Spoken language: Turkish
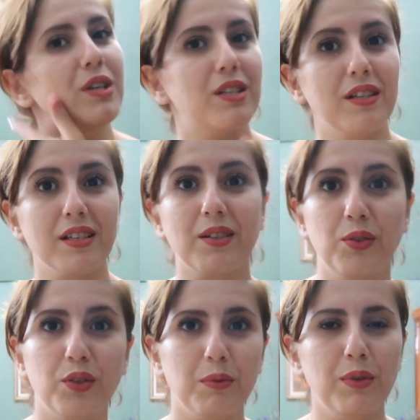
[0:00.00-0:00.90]
Burası nasıl
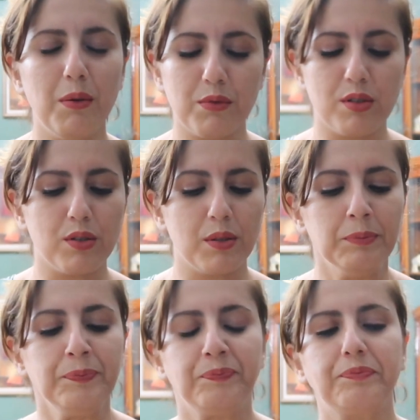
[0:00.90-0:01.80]
kokuyor biliyor musunuz?
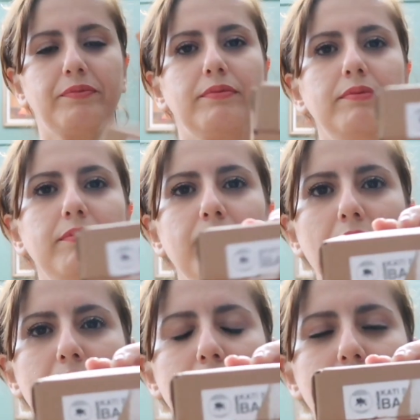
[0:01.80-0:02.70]

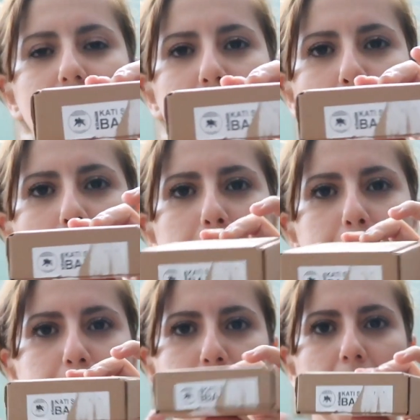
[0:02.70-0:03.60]
Ee,
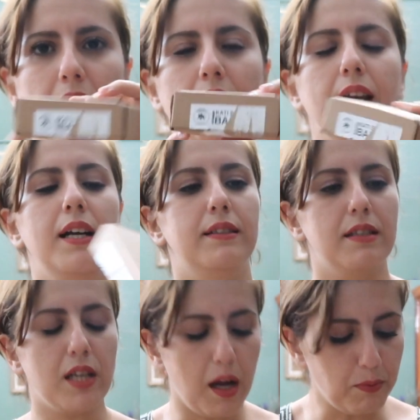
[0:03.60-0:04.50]

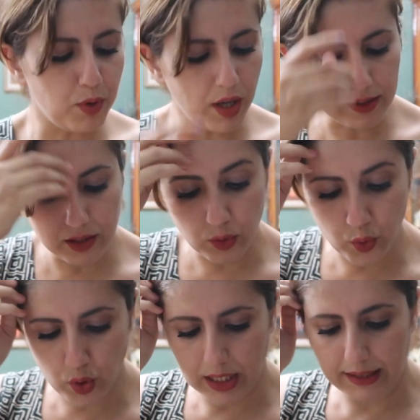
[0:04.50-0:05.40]
katı şampuanları
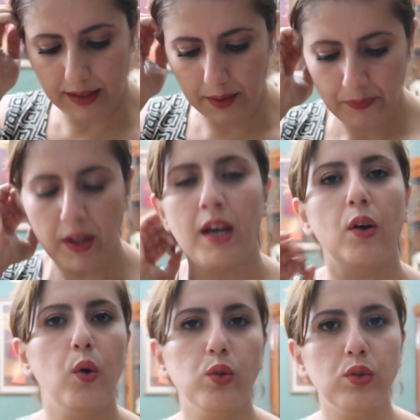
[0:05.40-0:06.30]
üçledi.
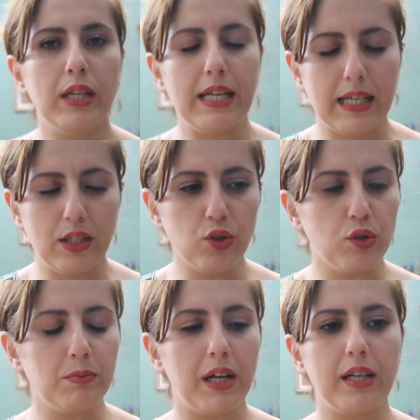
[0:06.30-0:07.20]
Onunla ilgili
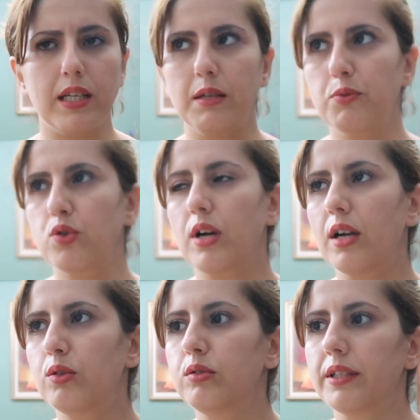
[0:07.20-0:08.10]
yorumlar 2,5
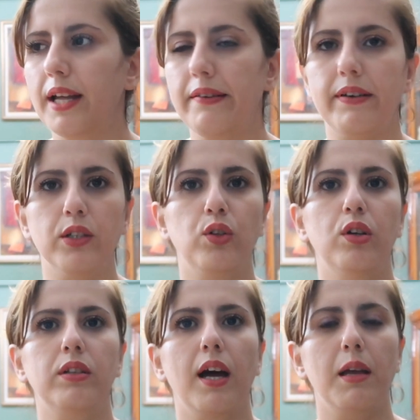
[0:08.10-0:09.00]
ay kullanan var,
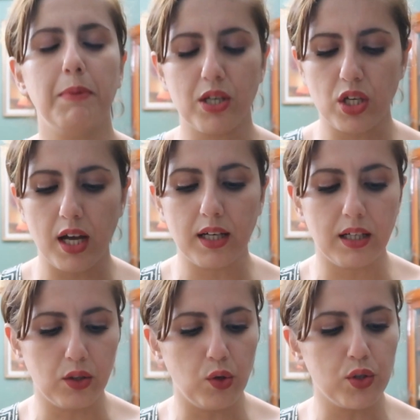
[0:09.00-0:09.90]
4 ay, 5 ay
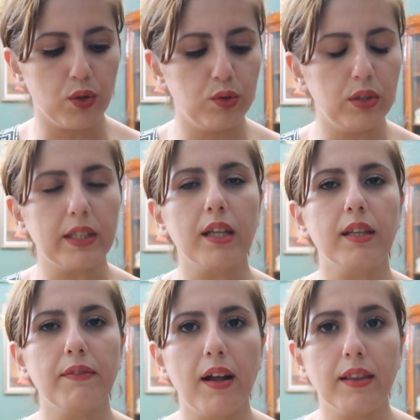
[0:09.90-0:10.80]
karı koca
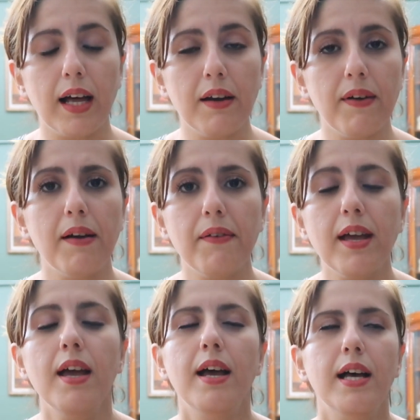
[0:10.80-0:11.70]
kullananlar var
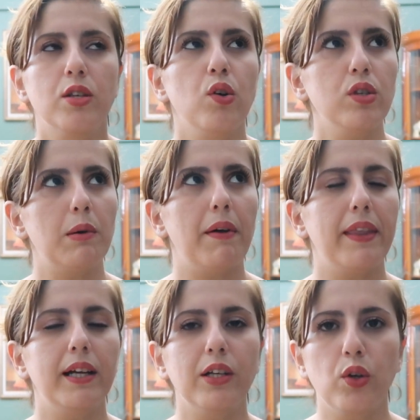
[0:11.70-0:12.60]
ve son
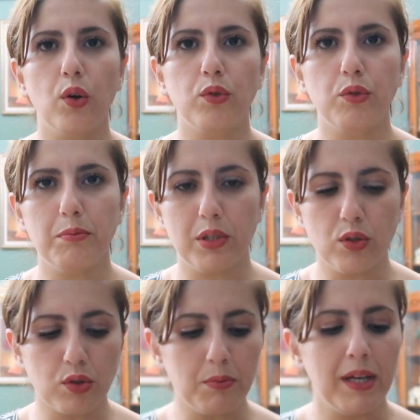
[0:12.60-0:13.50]
zamanlarda gördüğüm bir
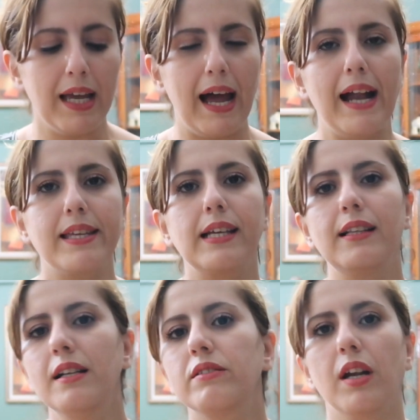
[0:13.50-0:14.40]
yorum
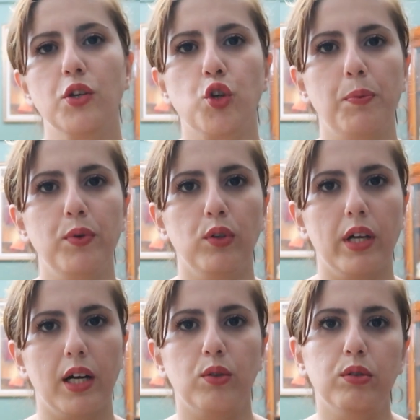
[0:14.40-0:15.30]
erkeklerin tıraş köpüğü
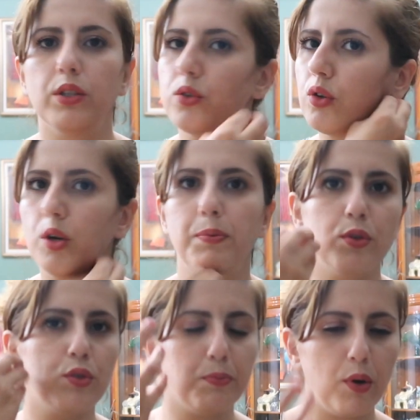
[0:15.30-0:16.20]
olarak kullanıyor.
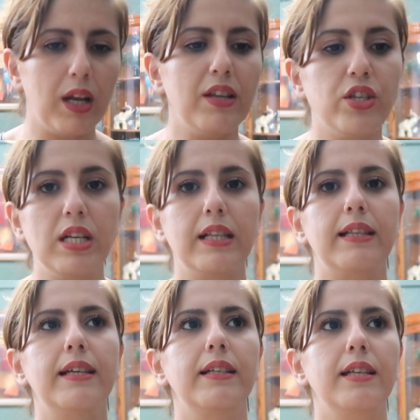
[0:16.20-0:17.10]
Köpürtüp böyle
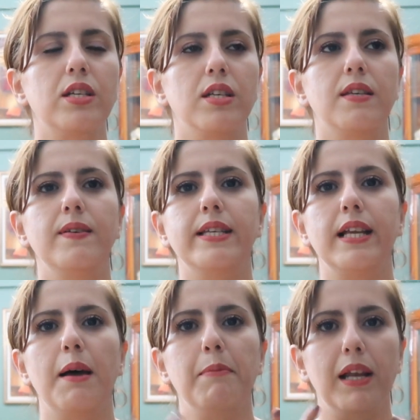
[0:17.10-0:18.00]
ciltlerinde işte
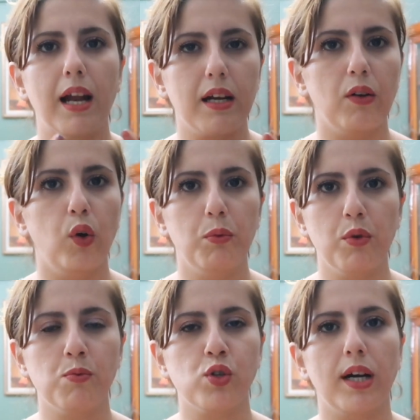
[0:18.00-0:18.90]
sivilcelenmeler
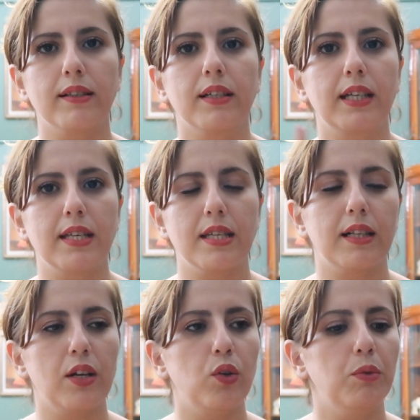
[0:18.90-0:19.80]
olmuyormuş artık,
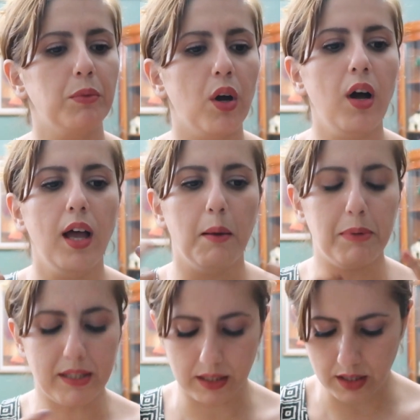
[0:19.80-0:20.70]
kesikler olmuyor,
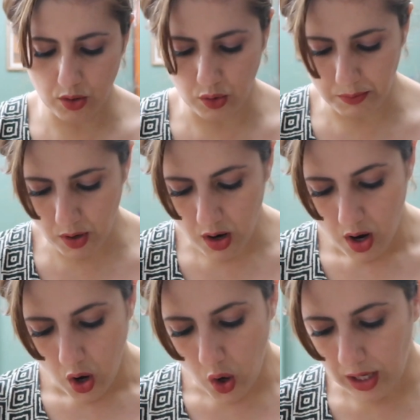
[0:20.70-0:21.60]
batıklar olmuyor.
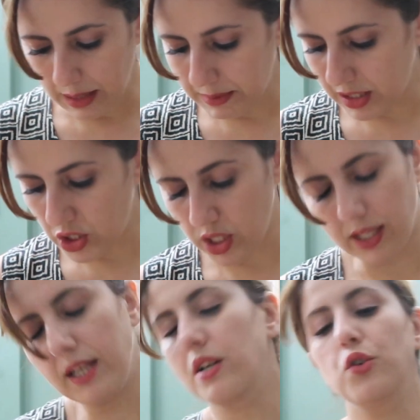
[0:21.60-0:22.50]
Öyle bir
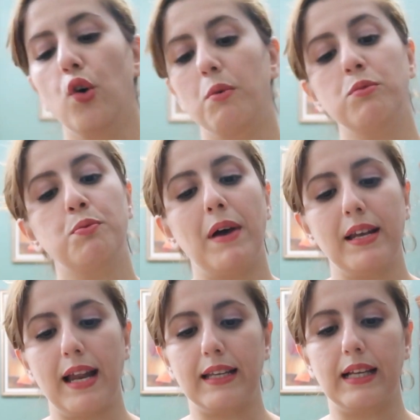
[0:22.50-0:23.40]
işe de yarıyormuş.
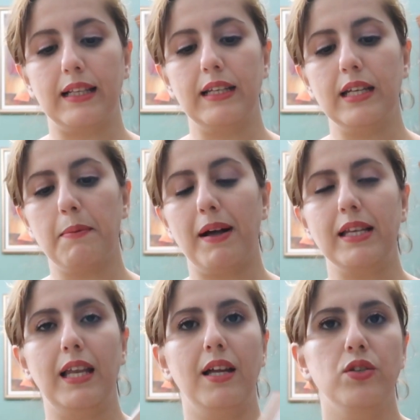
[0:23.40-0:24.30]
Ben erkeklerin
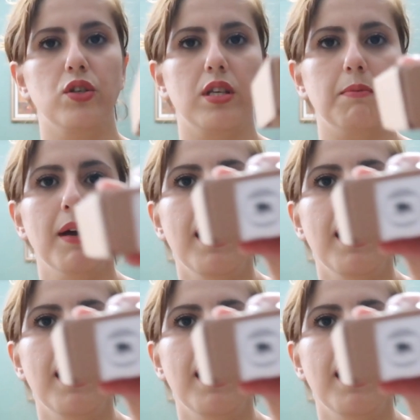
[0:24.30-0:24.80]
yalancısıyım.